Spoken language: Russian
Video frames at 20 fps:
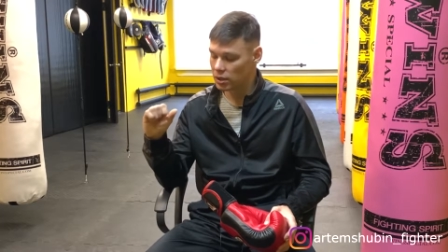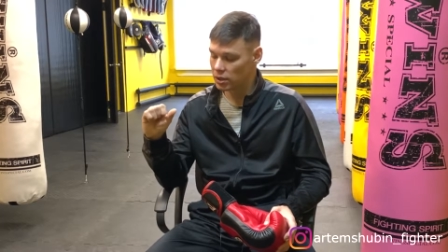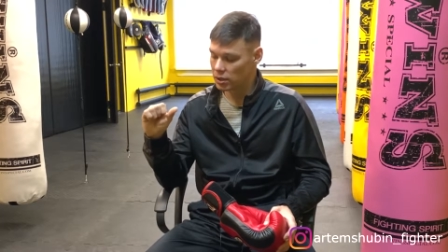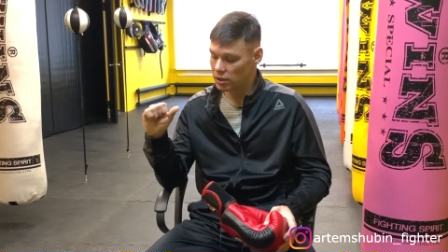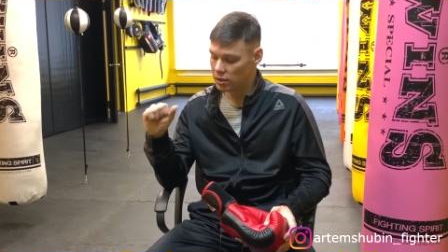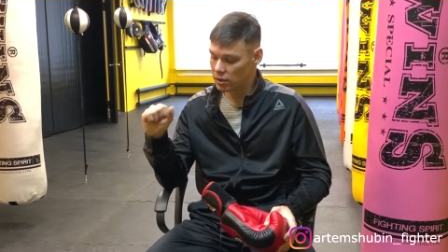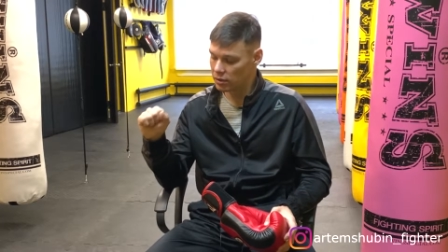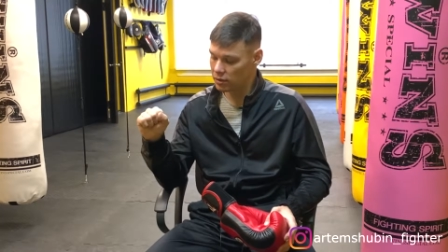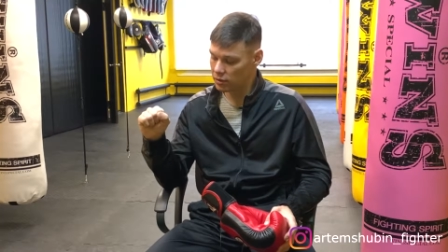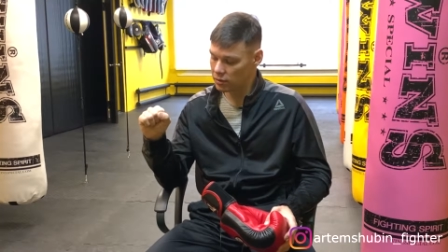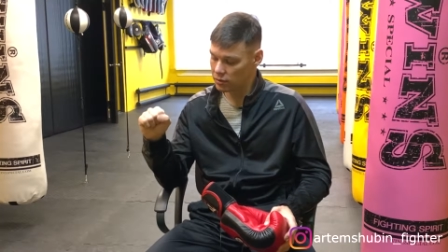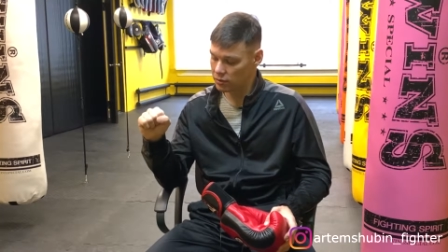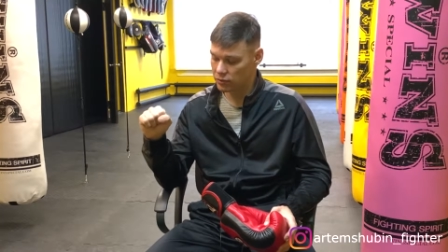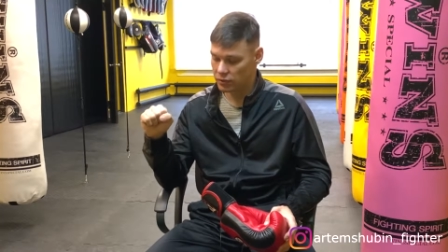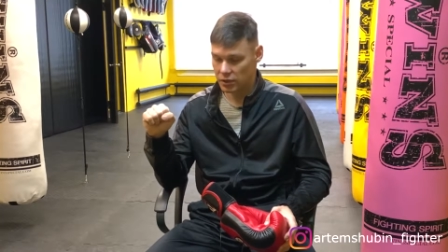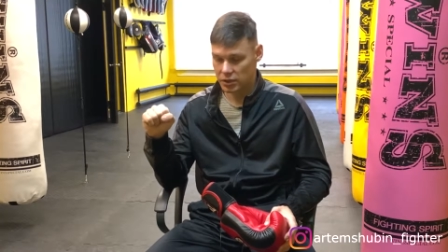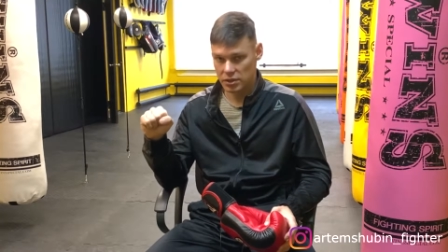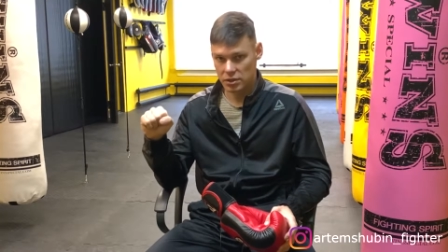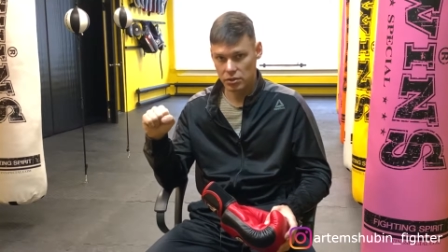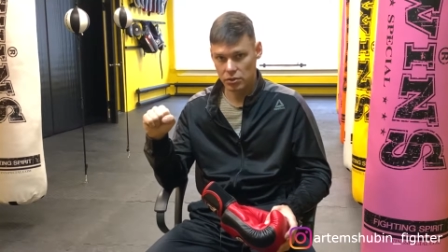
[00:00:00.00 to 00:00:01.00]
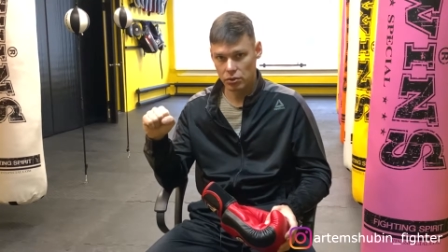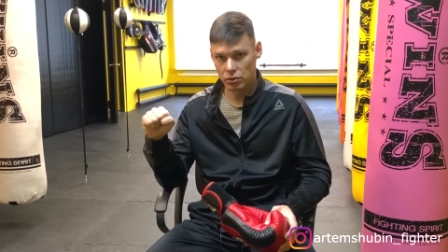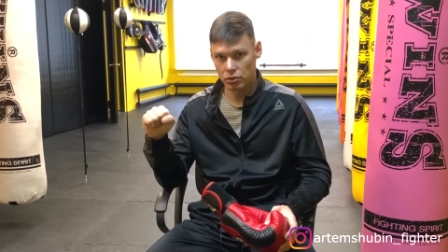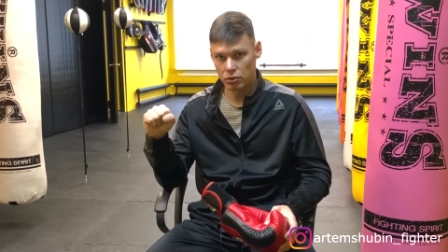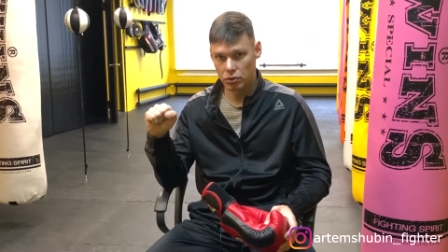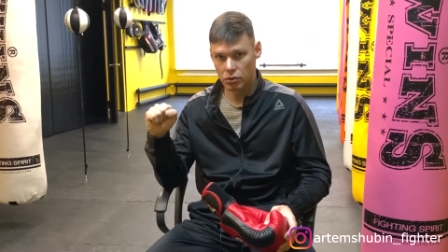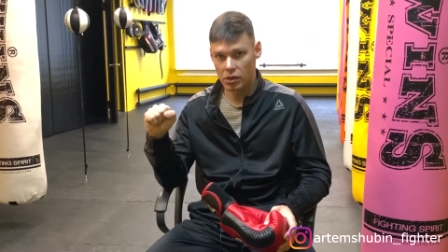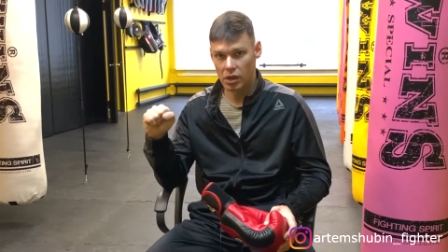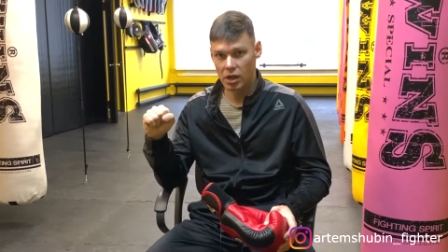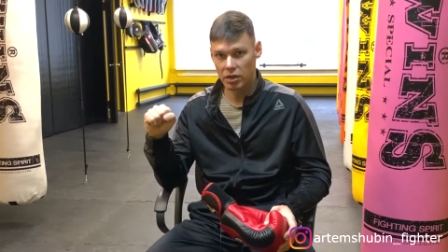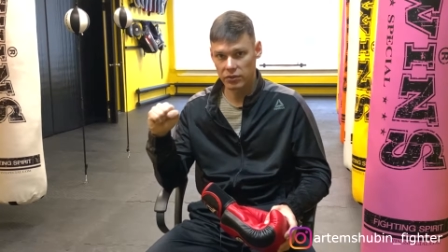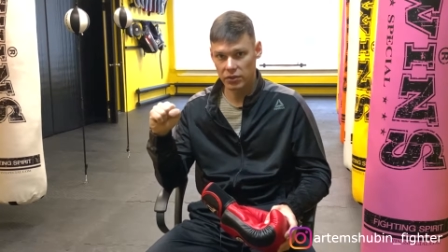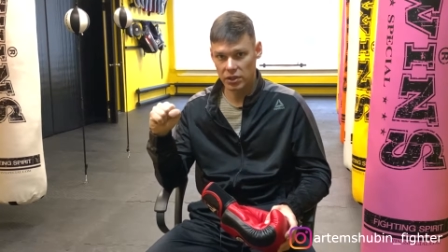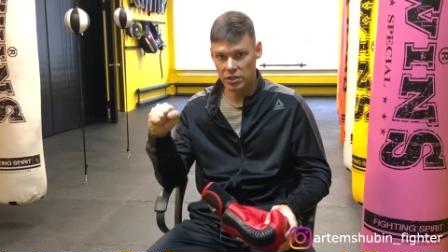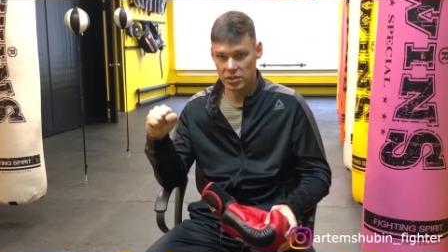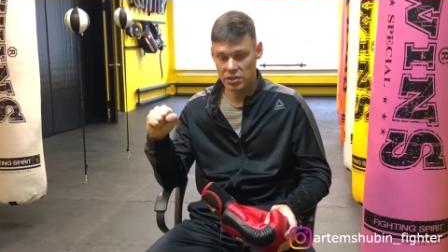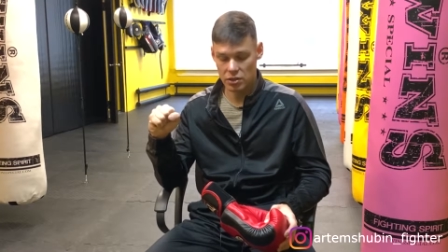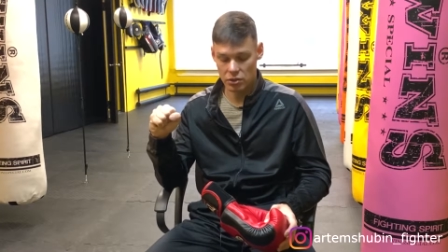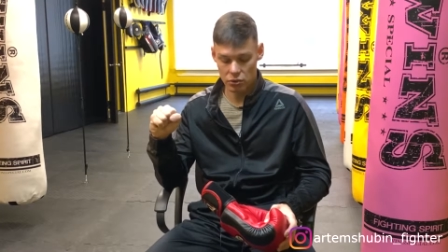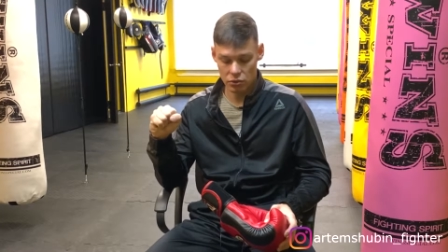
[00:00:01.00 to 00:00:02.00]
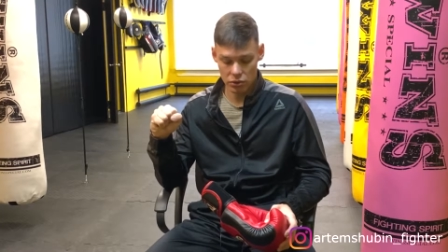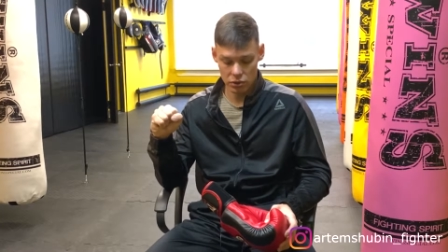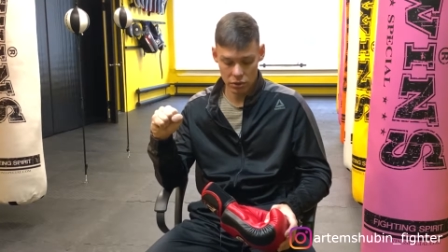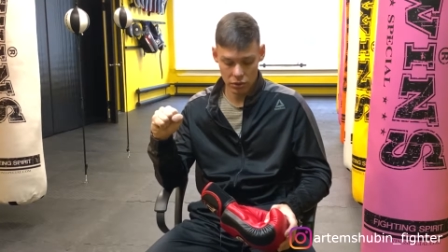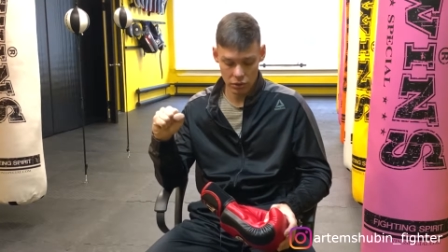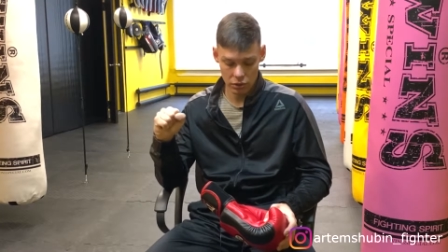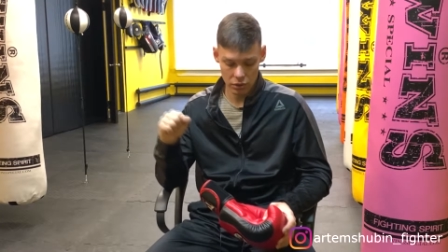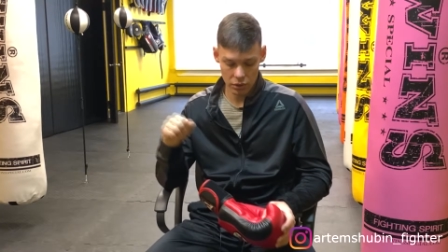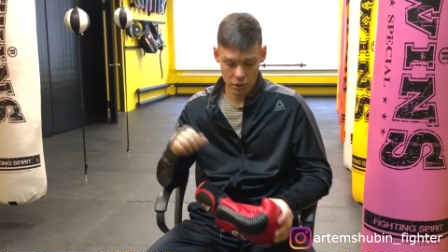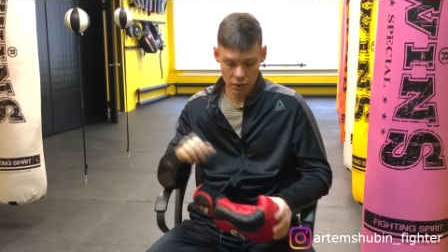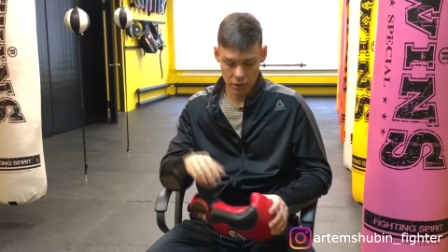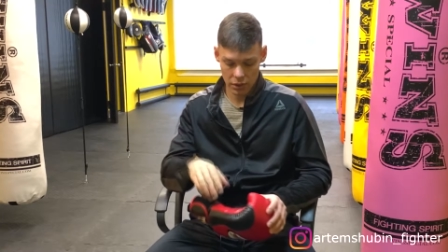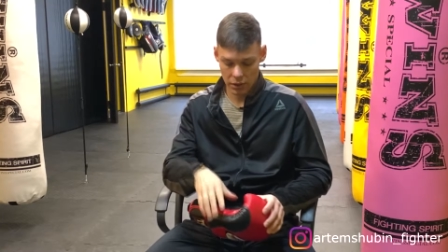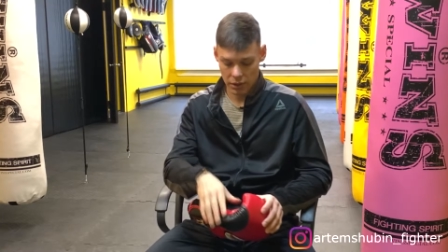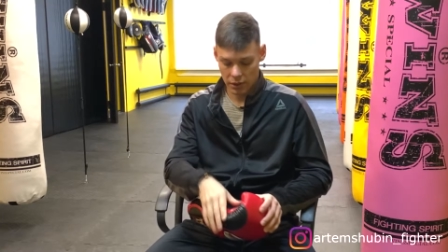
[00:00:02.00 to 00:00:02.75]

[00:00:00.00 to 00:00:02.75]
и фиксирует, кулак фиксирует ее